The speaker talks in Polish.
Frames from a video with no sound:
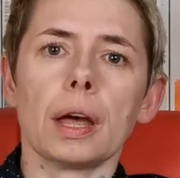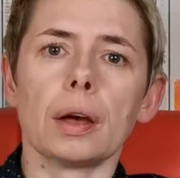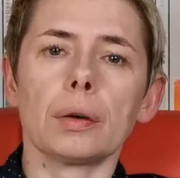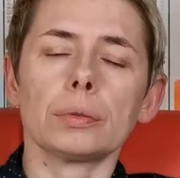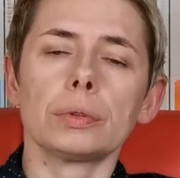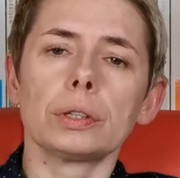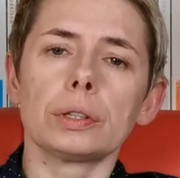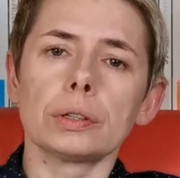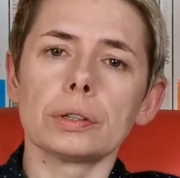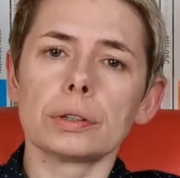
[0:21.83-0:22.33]

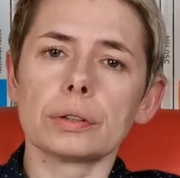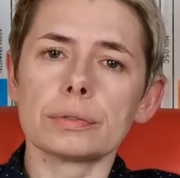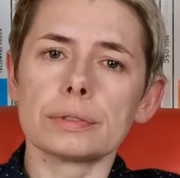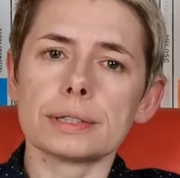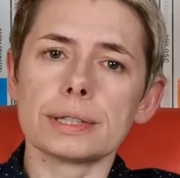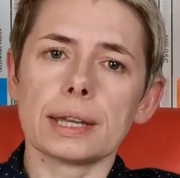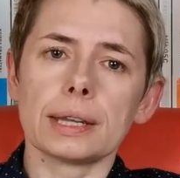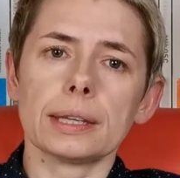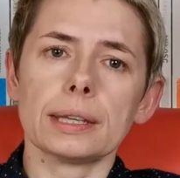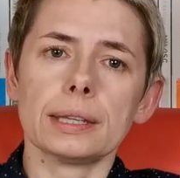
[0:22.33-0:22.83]

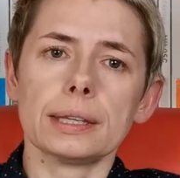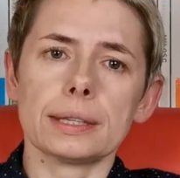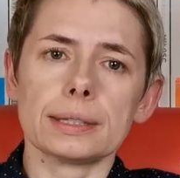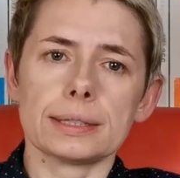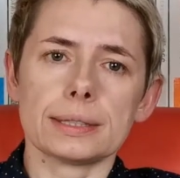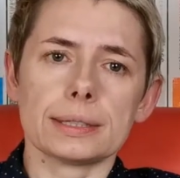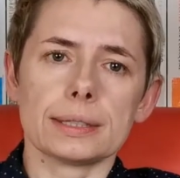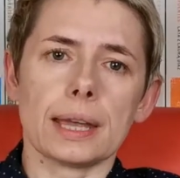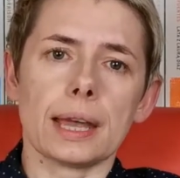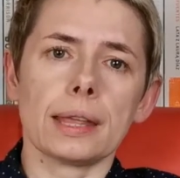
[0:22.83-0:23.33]
Autorką sagi
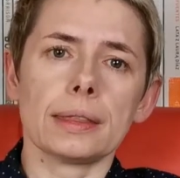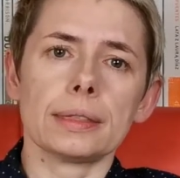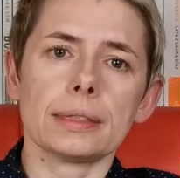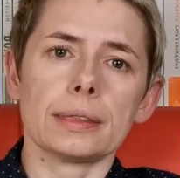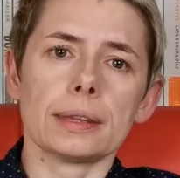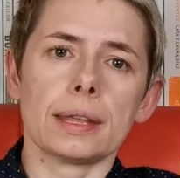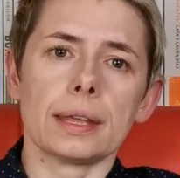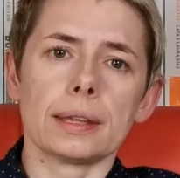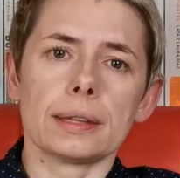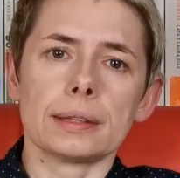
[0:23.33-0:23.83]
jest
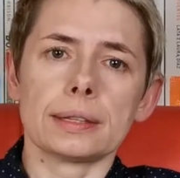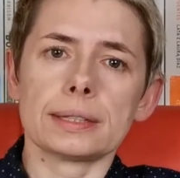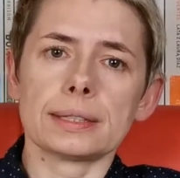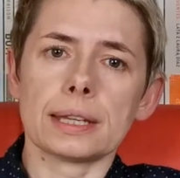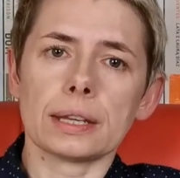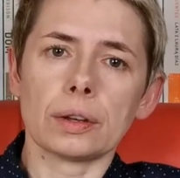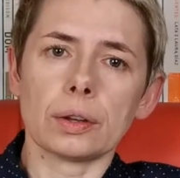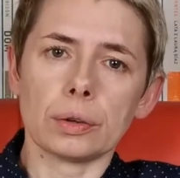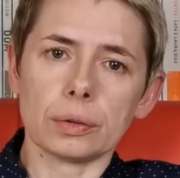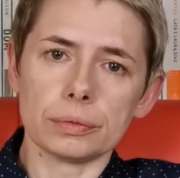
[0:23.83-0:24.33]
Anna
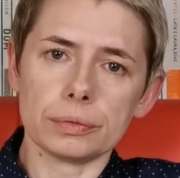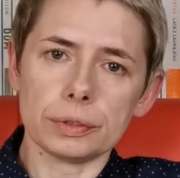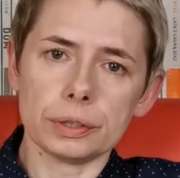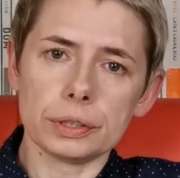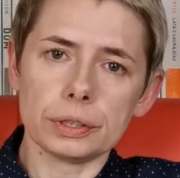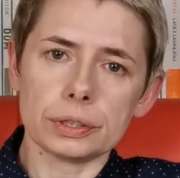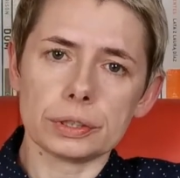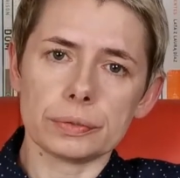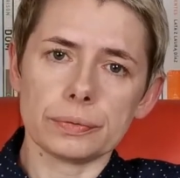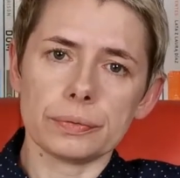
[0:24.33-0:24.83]

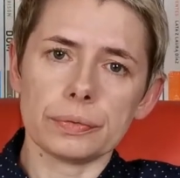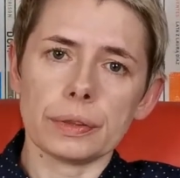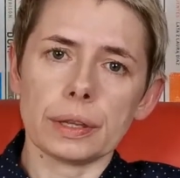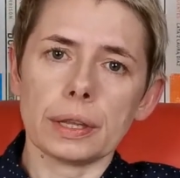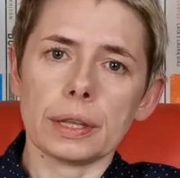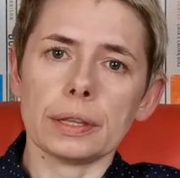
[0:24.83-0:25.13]
Sakowicz.